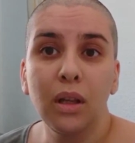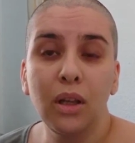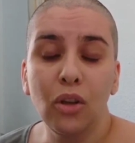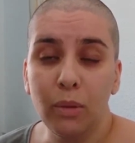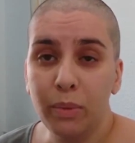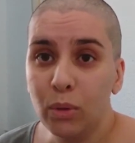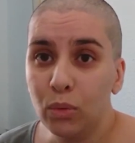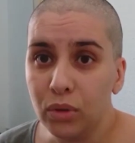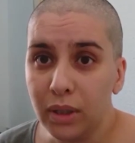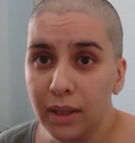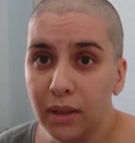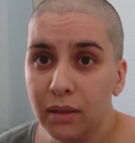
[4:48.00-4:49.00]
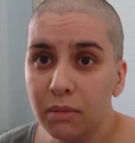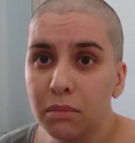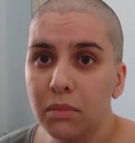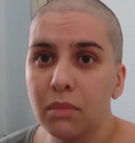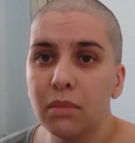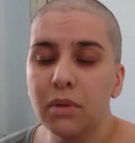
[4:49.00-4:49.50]
Y yo le pregunté
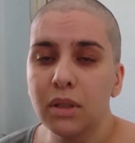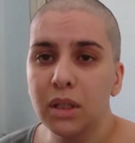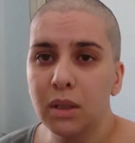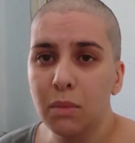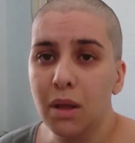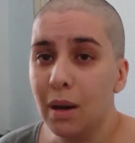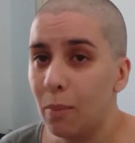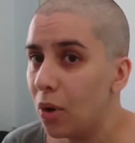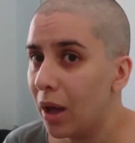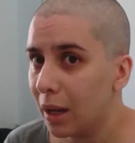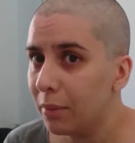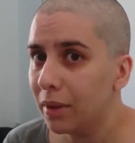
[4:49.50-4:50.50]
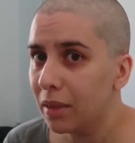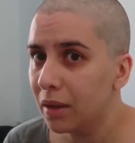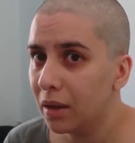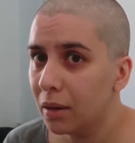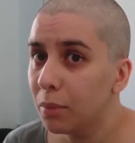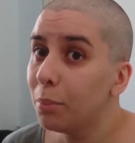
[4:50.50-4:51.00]
si me arrapo la
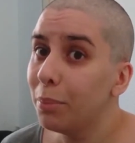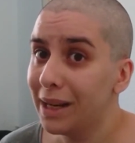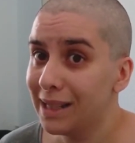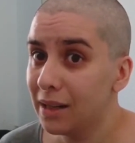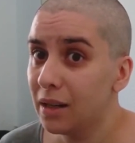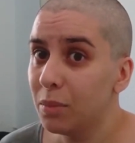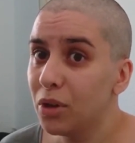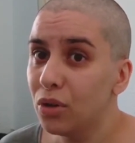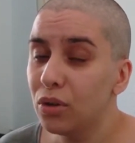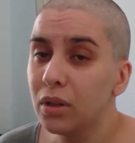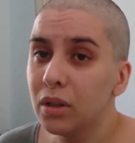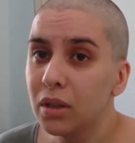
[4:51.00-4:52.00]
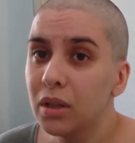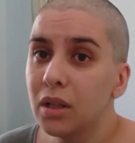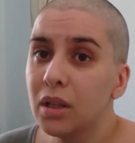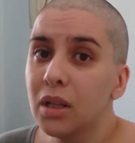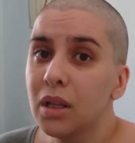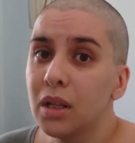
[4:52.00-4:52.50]
cabeza, penetrará mejor.
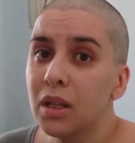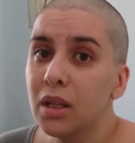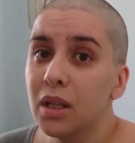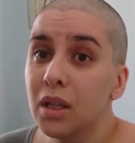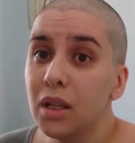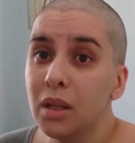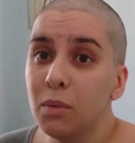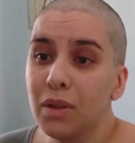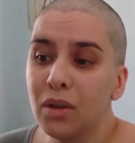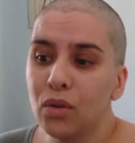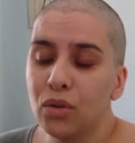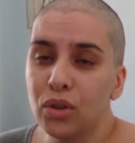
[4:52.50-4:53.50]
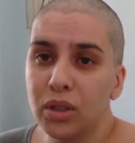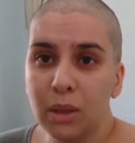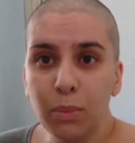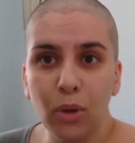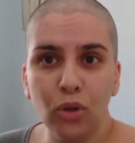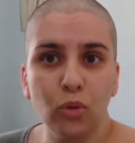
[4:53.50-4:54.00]
Y me dijo,
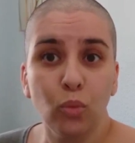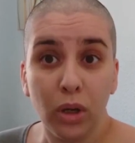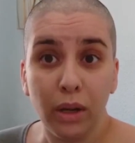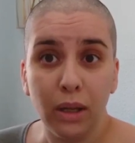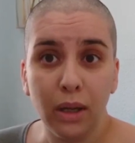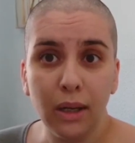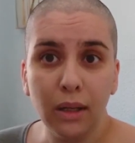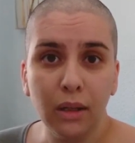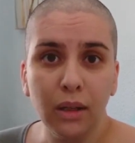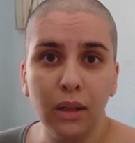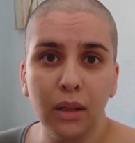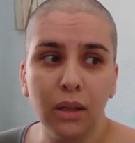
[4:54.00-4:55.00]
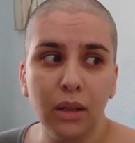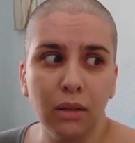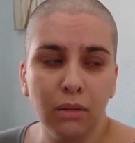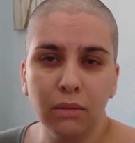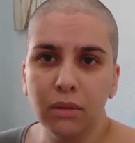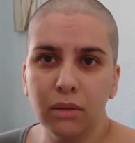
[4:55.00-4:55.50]
sí, pero eso es muy radical. Y le
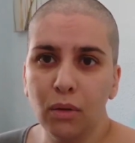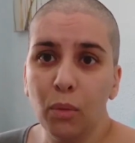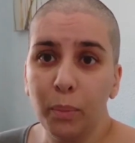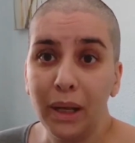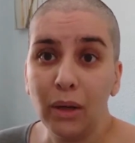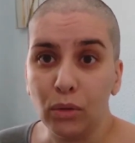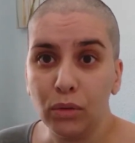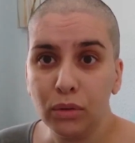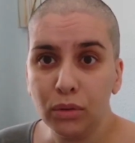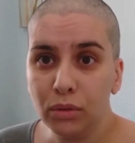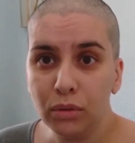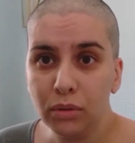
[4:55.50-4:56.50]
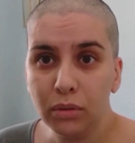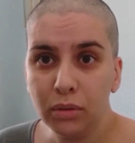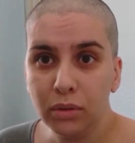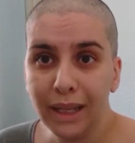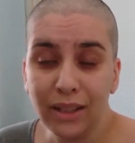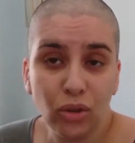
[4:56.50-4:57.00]
dije, solo pelo
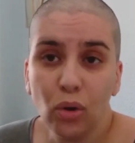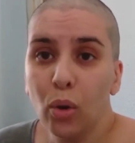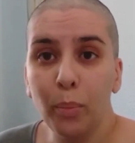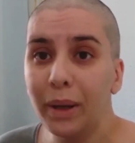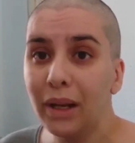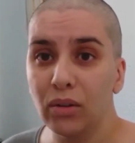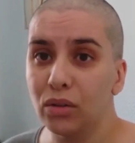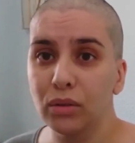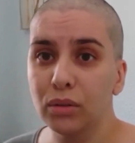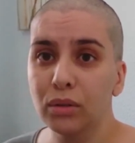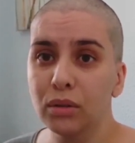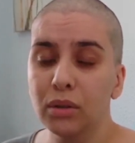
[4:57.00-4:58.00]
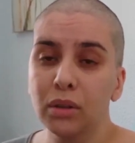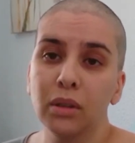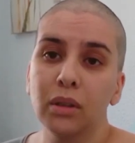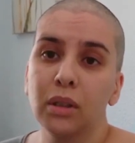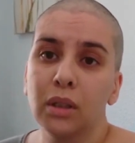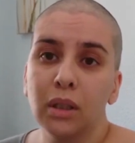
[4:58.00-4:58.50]
es solo pelo.
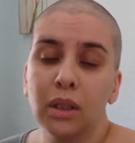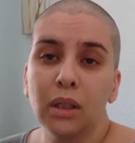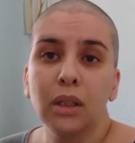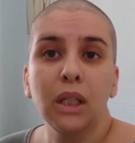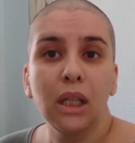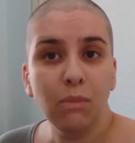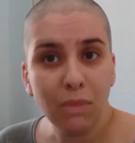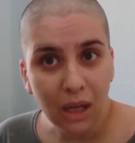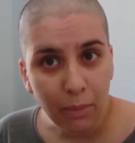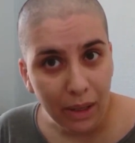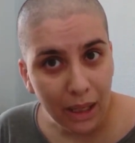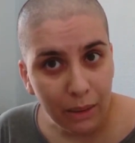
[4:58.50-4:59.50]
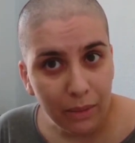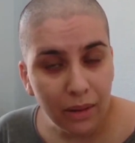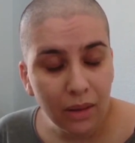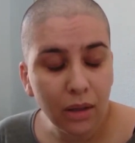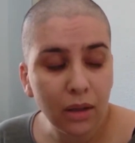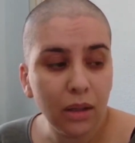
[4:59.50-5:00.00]
Y me rapé la
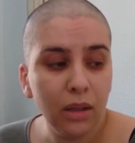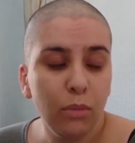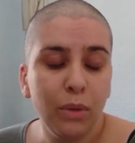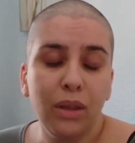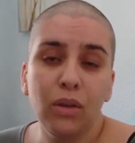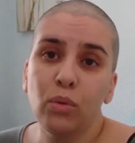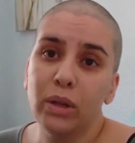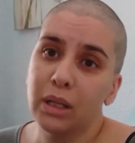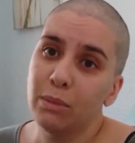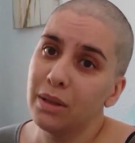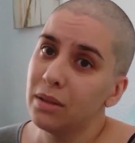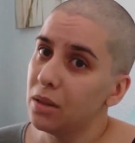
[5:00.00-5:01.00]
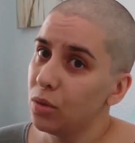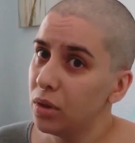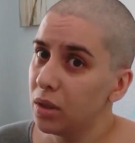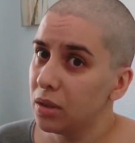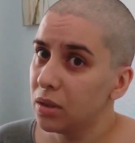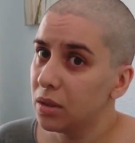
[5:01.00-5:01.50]
cabeza y me dio una crema de
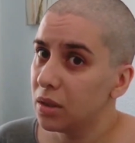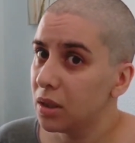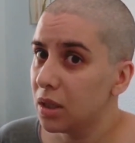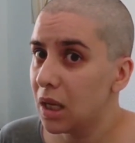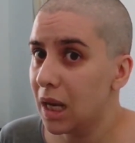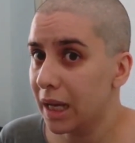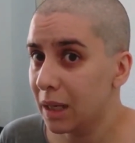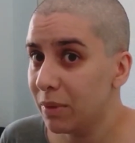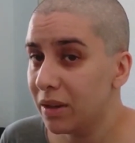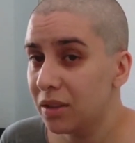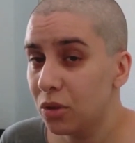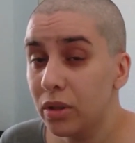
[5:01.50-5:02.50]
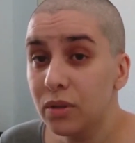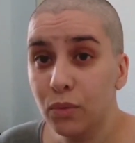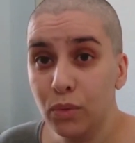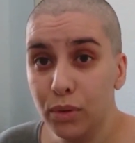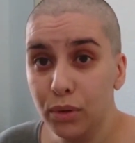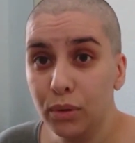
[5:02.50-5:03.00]
esteroides. Y la crema de esteroides
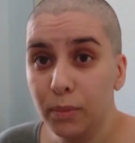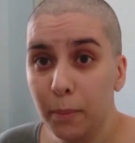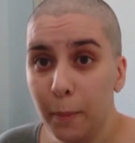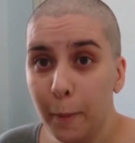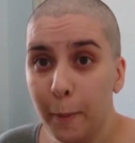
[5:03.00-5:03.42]
funcionó.